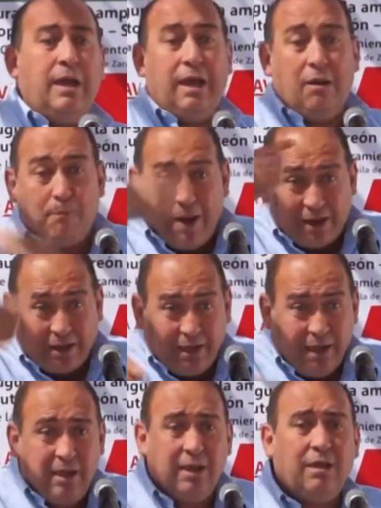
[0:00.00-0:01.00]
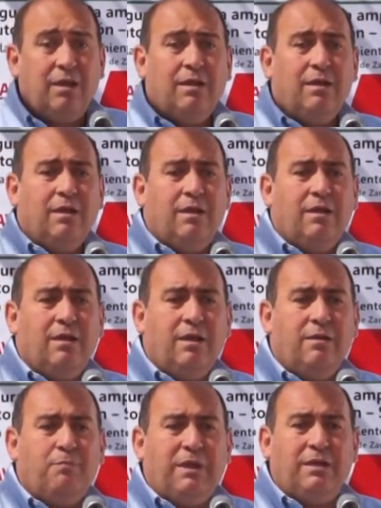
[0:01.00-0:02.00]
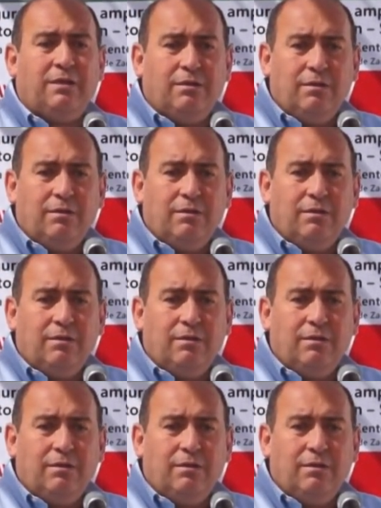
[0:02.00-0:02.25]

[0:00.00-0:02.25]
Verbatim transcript: el parque eh, Pit,